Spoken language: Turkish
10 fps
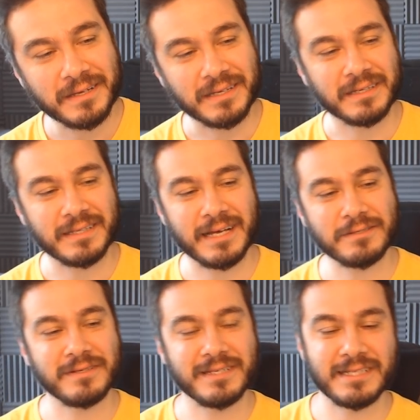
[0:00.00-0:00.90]
Ee, daha
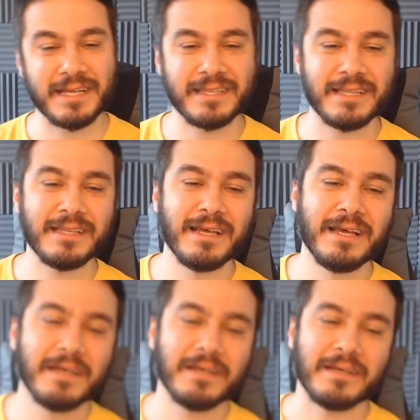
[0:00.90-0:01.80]
sonra zaten
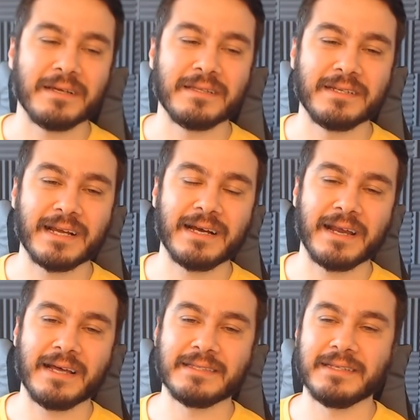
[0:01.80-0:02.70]
e, direkt
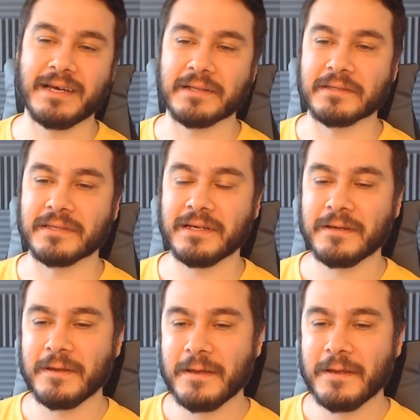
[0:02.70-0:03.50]
karantinaya alındı.